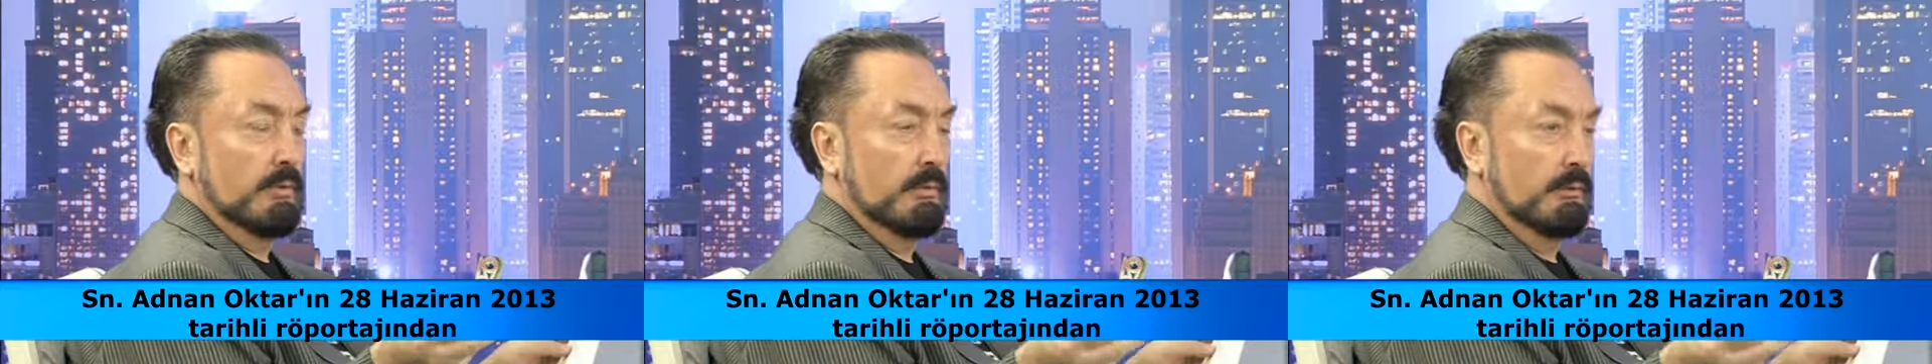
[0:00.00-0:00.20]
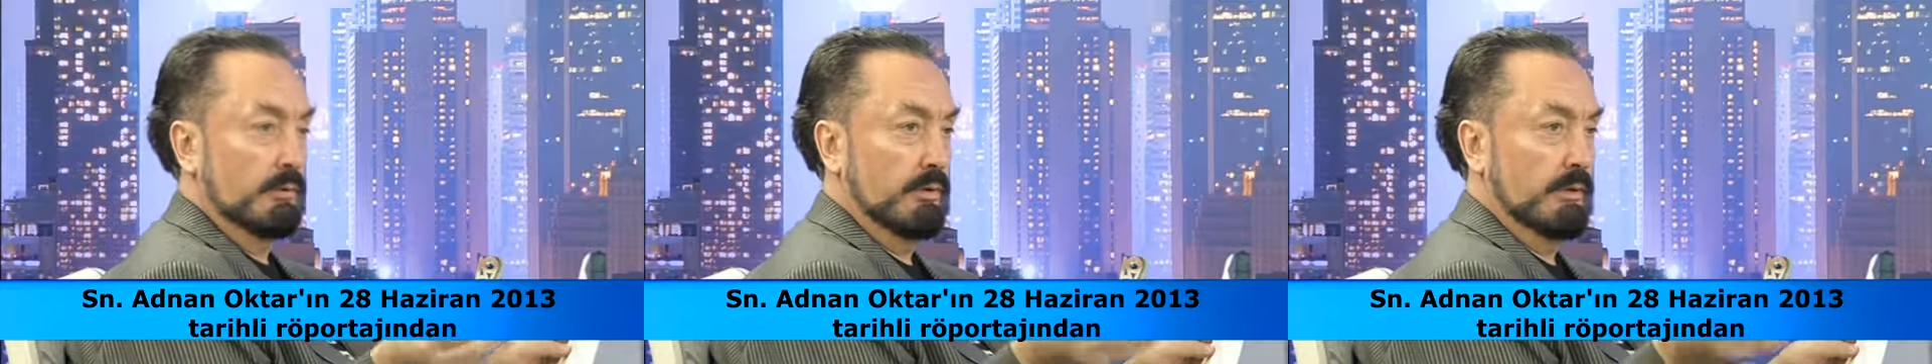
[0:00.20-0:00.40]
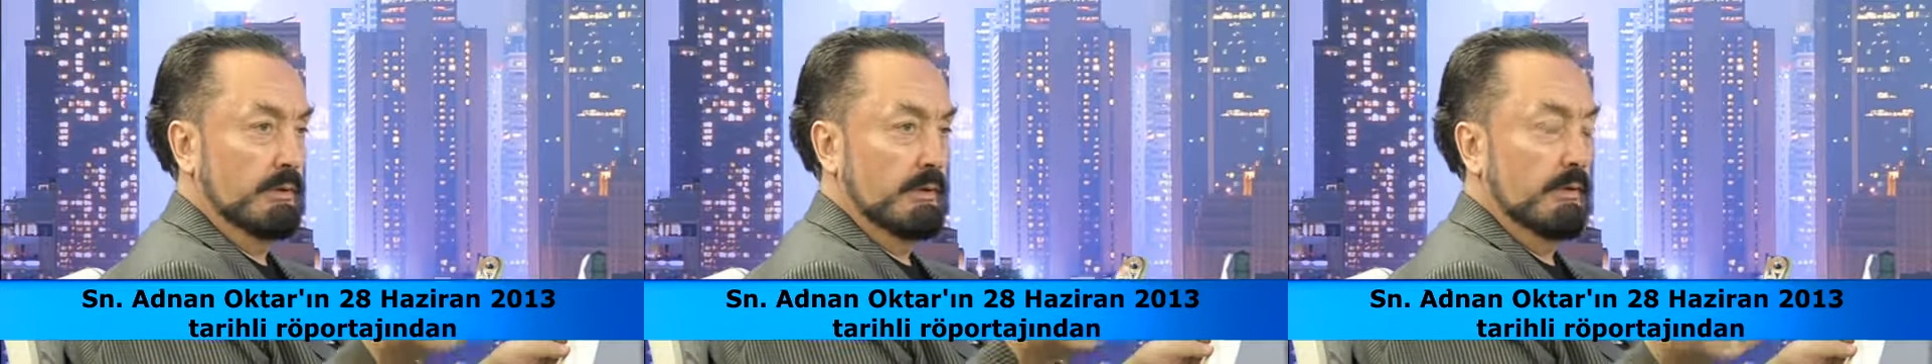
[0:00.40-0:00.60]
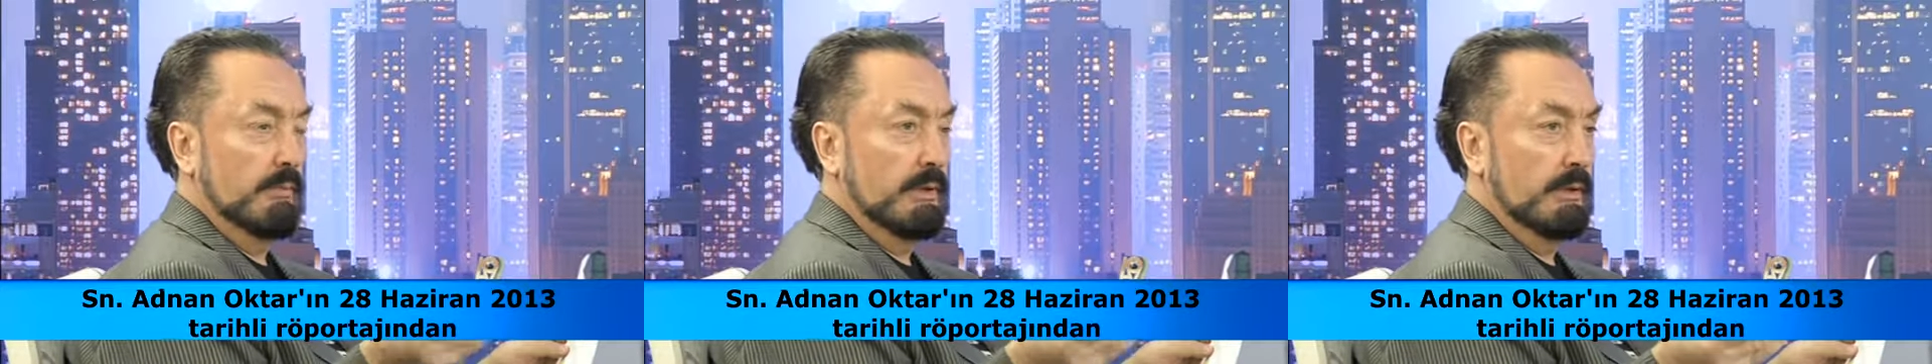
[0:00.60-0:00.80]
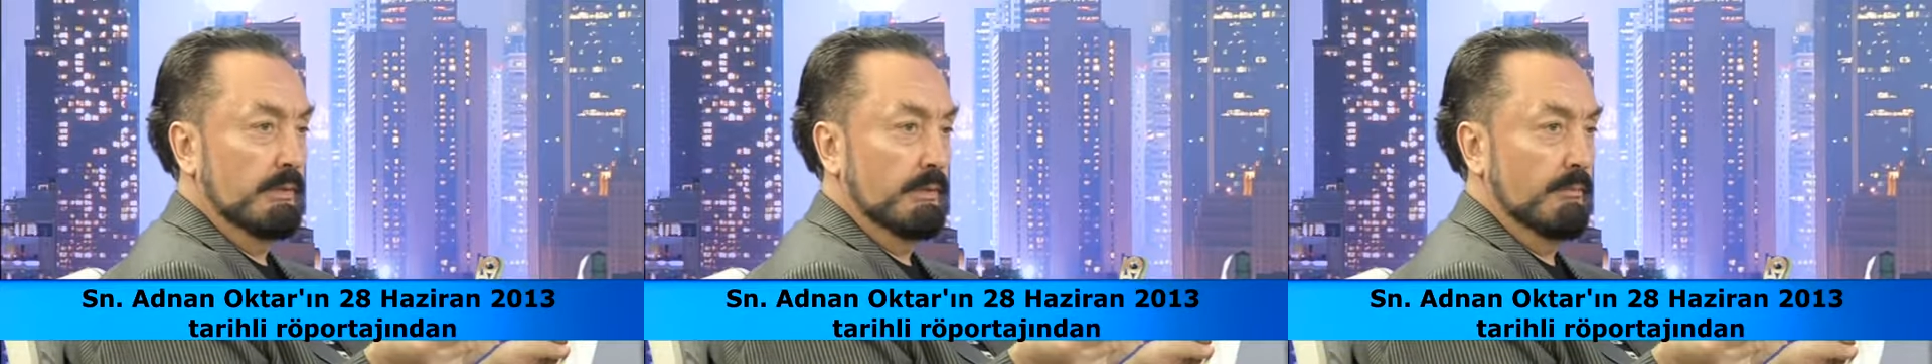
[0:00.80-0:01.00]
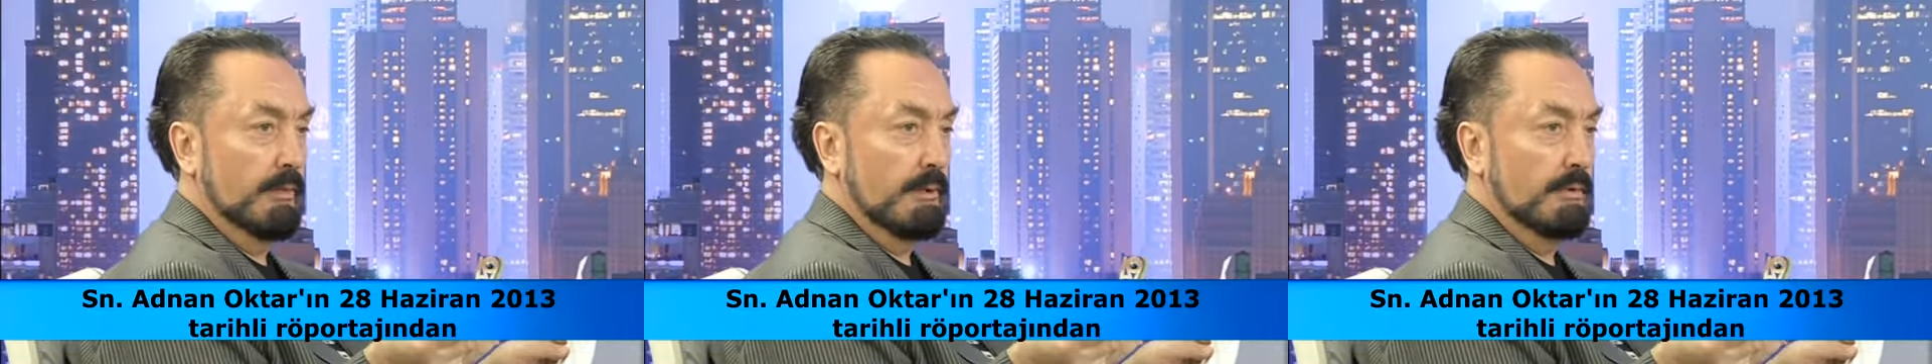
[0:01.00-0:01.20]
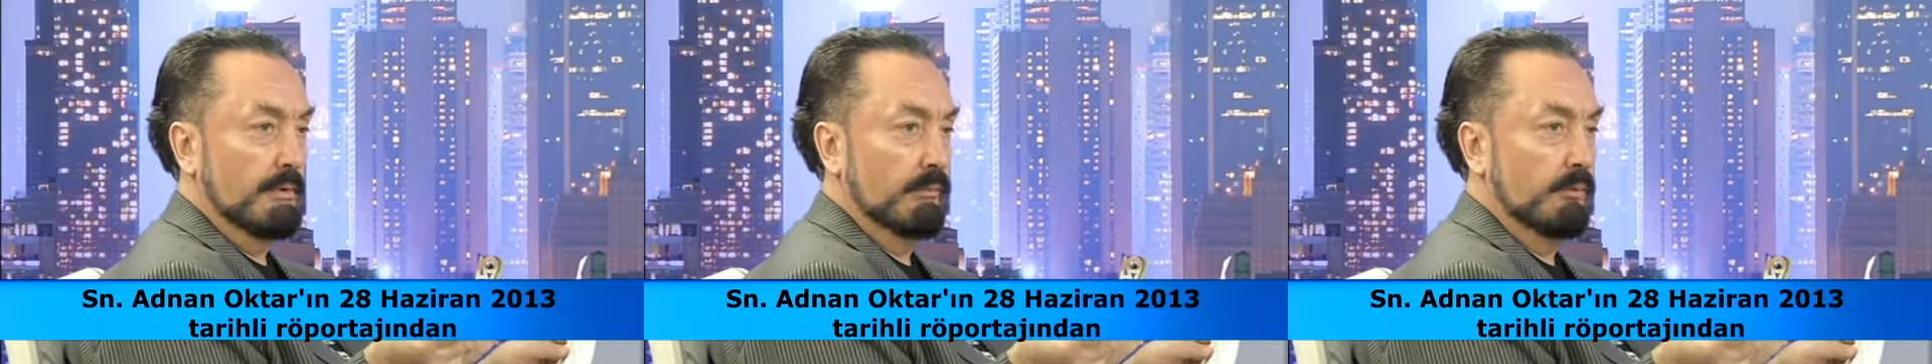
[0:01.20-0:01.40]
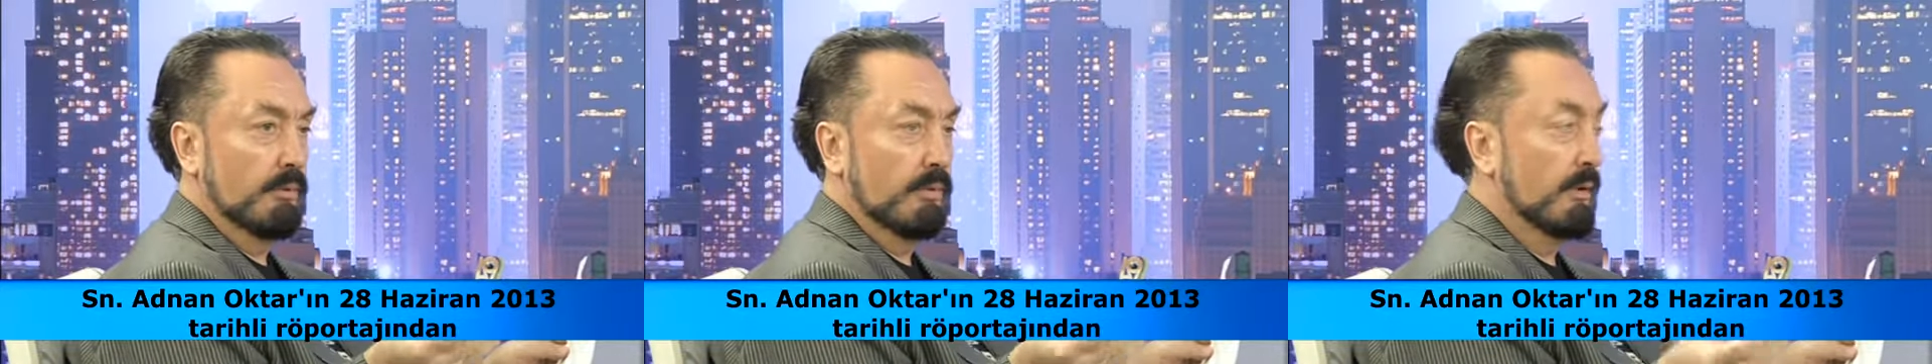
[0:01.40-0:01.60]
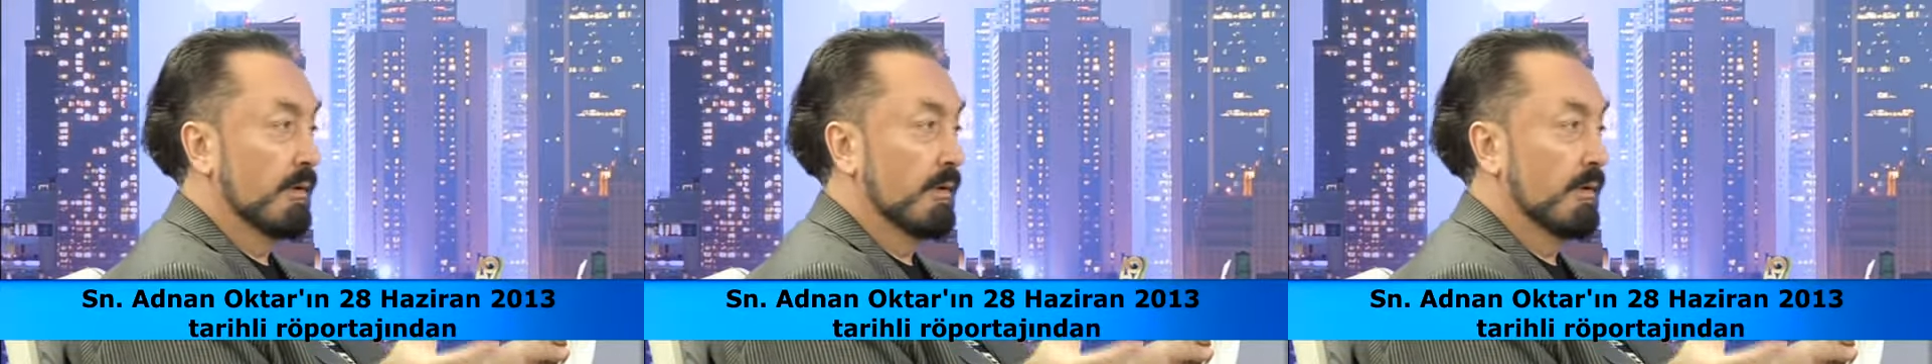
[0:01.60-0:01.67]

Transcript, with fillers: Türkistan Birliği'nden bahsetmiyor.